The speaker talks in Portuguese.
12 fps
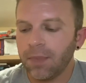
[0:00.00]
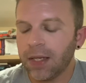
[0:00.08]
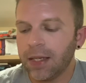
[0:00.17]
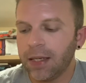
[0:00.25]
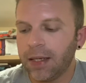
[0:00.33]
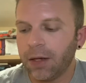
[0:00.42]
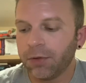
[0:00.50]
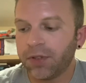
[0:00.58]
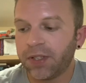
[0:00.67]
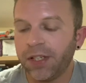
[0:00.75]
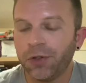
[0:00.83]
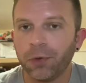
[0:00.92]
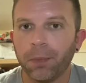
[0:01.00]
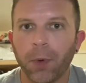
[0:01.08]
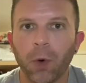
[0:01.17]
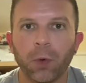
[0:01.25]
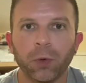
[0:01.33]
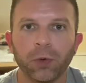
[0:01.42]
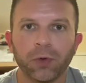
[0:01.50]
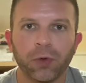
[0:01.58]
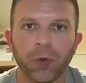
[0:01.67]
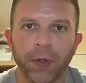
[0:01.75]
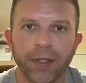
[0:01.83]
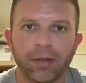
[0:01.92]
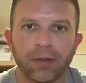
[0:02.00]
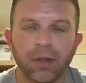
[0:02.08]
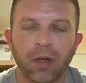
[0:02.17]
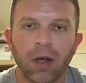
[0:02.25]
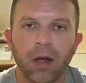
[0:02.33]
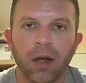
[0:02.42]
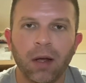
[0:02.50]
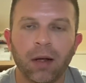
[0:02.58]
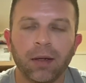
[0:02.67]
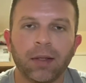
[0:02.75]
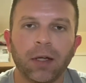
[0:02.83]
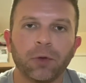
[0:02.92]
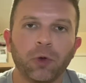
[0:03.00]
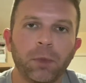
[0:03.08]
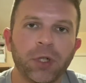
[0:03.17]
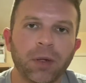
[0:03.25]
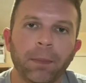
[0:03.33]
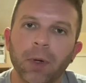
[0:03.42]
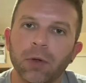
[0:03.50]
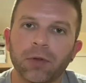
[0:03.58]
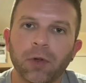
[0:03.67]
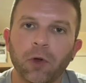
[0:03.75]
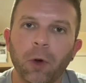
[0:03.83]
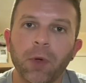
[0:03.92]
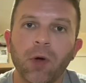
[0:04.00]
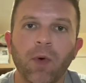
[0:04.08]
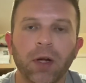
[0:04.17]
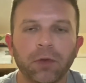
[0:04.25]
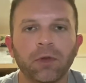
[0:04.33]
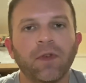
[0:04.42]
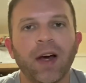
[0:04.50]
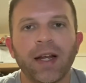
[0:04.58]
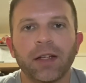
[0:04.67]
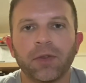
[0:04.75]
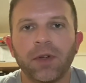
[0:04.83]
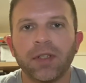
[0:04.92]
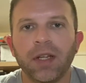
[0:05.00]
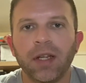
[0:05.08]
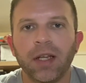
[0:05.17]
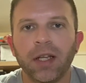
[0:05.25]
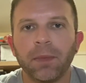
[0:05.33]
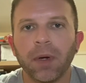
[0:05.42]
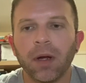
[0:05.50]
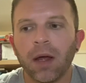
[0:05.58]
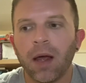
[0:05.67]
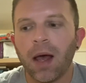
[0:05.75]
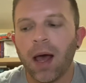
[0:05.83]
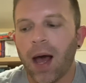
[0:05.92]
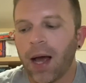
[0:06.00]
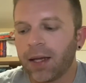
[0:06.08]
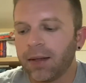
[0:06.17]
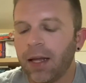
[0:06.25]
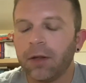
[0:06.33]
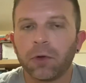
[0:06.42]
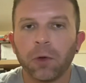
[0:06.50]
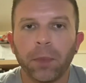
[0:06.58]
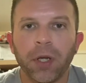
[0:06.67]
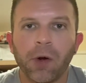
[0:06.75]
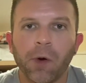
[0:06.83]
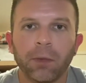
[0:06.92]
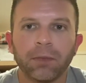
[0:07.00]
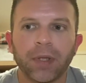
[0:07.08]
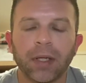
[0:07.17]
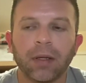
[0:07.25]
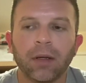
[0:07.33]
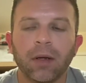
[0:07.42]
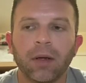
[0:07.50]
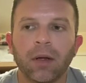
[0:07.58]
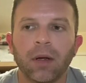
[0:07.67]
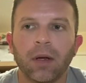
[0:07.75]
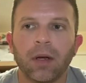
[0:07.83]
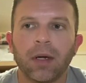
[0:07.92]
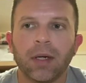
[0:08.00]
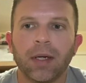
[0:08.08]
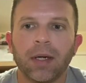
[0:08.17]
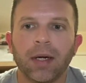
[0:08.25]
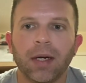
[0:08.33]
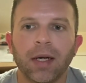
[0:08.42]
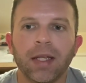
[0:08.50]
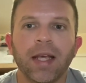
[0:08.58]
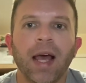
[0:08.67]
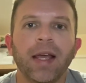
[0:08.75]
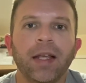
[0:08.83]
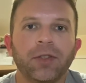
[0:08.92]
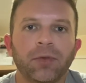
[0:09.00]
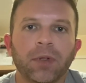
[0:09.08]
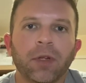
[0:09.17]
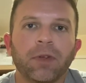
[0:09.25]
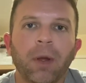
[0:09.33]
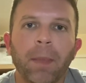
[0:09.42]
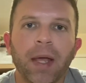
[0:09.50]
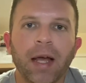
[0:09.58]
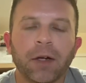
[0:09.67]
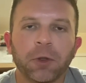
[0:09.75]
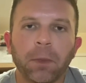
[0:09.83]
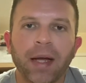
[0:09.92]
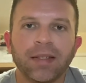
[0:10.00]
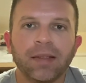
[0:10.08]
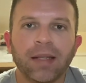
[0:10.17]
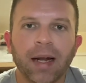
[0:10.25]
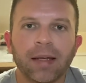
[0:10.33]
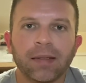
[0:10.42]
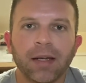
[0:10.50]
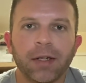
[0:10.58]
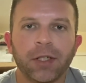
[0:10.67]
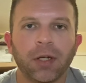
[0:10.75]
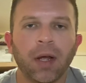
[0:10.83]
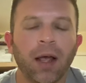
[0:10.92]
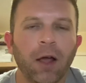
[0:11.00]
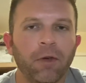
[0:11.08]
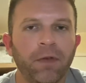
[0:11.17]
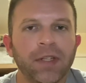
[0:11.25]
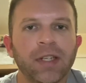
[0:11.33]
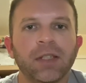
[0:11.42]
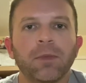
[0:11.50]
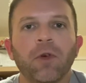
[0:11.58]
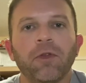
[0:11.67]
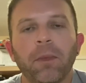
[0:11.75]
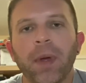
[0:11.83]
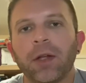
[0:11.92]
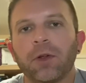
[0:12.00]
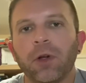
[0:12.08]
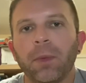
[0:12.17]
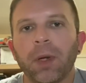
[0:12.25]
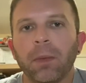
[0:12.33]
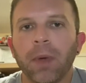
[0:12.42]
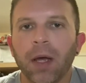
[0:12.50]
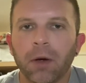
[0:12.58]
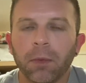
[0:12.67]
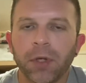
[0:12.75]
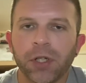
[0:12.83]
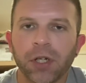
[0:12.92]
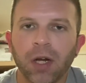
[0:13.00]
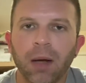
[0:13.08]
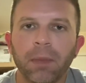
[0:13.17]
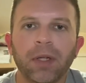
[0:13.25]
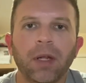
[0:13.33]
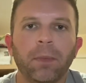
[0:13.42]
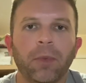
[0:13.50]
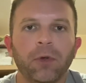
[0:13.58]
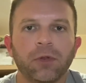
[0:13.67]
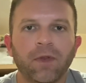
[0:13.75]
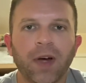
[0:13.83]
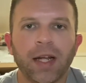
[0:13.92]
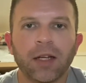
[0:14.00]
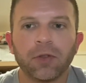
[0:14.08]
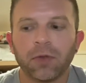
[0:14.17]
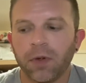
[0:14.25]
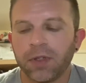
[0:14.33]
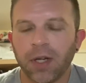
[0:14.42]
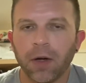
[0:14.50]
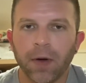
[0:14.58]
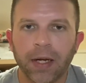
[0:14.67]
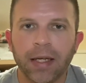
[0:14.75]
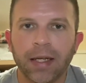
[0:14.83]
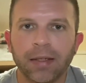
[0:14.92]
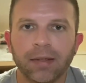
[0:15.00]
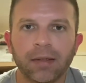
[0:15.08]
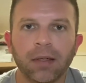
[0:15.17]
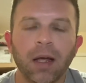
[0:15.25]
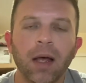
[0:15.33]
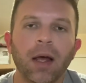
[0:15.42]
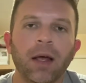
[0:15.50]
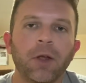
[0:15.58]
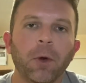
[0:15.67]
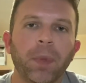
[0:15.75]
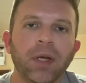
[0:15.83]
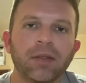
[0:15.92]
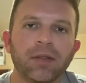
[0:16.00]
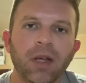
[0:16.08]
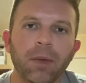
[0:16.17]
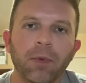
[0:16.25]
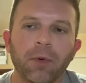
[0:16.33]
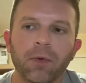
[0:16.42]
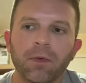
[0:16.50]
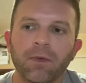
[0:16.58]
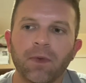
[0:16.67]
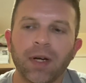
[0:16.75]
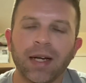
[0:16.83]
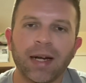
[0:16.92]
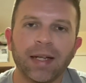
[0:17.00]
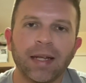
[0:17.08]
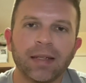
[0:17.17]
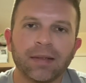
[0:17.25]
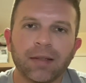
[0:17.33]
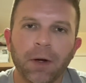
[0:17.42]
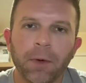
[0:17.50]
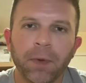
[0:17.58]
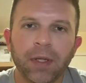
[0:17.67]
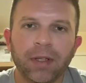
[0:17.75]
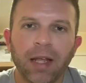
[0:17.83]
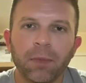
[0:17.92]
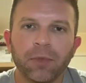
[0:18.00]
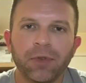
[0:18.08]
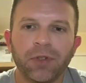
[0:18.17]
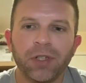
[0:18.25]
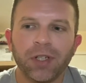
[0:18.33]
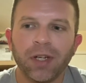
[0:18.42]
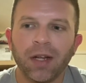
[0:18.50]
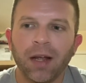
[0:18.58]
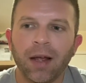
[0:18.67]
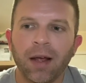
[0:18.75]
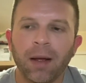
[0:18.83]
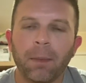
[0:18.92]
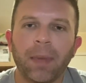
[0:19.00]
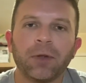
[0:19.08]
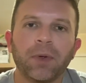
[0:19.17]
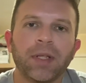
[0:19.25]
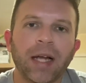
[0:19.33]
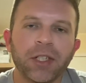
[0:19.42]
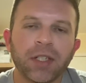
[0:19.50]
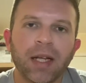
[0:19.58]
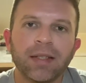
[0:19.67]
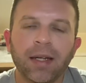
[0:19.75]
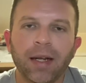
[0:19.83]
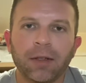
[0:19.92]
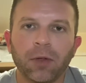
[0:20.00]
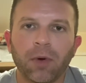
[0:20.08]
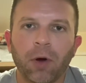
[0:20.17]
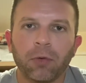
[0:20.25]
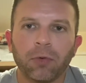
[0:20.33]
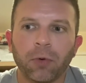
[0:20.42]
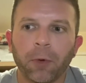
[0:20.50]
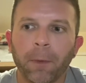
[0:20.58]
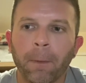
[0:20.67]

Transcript: E eu sinto um pouco dos dois, tanto do Me Chame Pelo Seu Nome quanto do Variações Enigma, aqui dentro do Me Encontre, Uh, e é isso que eu também acho mais interessante. Eu fiz esse movimento, eu li primeiro Me Chamem, depois o Variações e agora esse. E eu percebo uma gradação em termos de maturidade na escrita do autor.